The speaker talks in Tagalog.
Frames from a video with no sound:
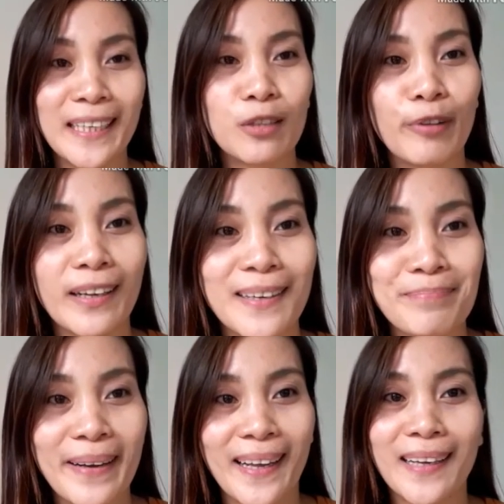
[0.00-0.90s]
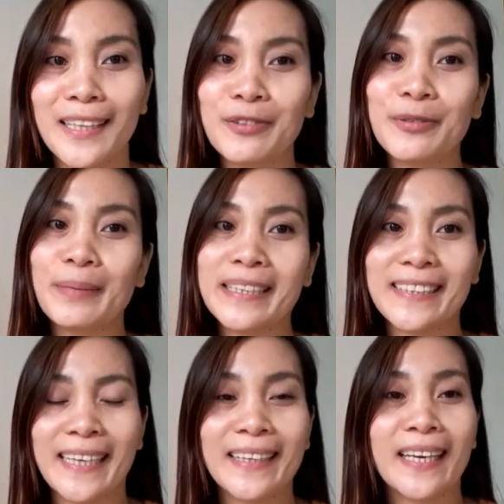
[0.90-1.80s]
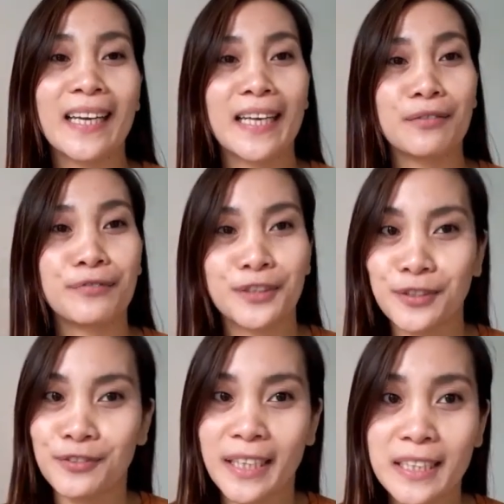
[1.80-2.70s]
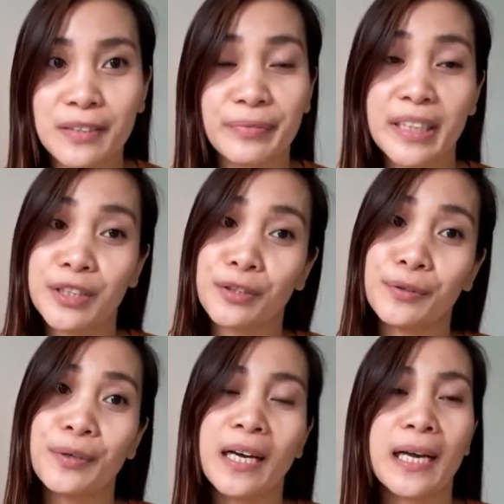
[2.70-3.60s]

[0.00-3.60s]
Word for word: and welcome back again to my channel and for today's video